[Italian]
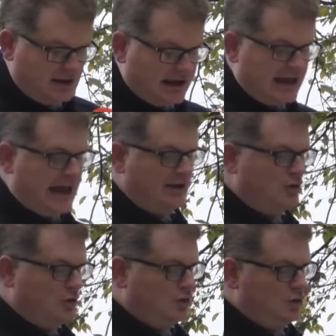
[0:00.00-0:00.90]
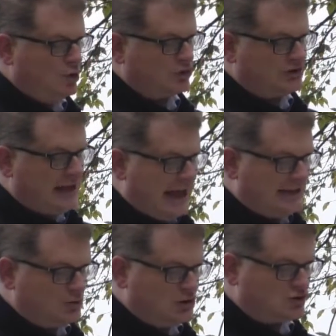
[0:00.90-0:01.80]
che hanno
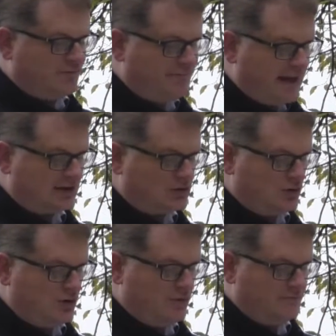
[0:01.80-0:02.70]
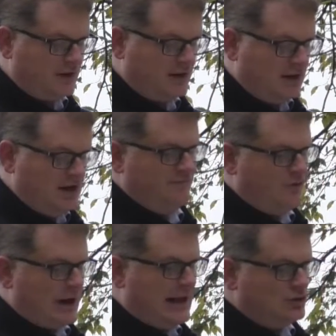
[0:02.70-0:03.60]
lottato e sofferto
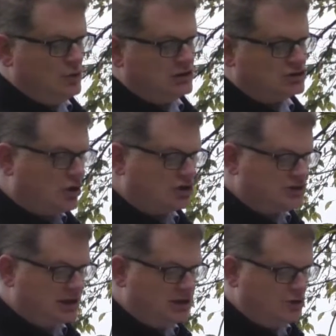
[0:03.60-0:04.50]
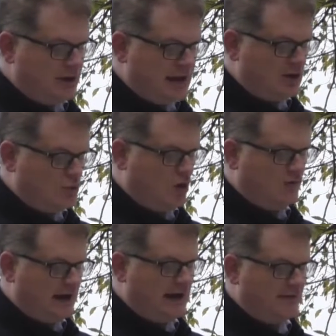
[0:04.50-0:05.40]
invocando il sorgere di un'era
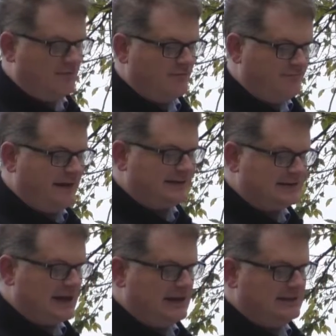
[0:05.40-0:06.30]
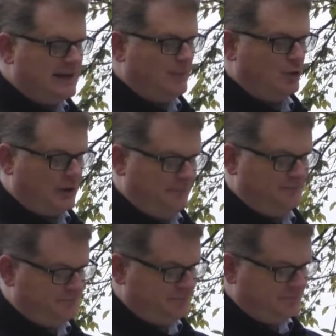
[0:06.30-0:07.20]
nuova fatta di amore.
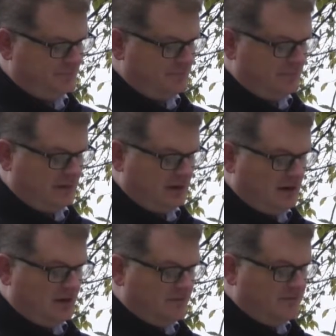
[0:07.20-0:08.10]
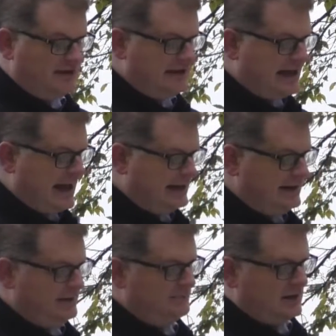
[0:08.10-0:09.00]
Figli
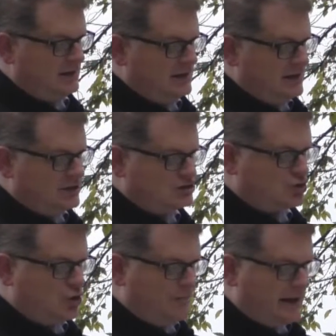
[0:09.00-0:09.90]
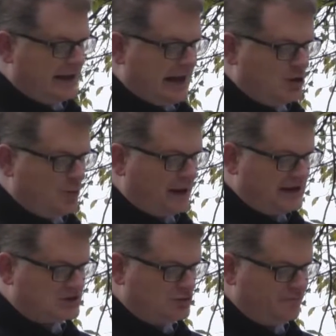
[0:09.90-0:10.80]
cari, scompariranno
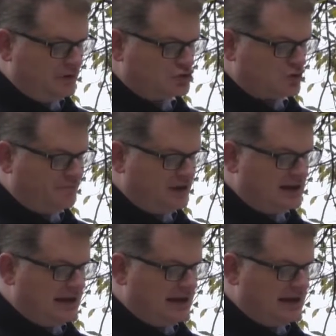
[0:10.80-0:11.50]
presto filosofie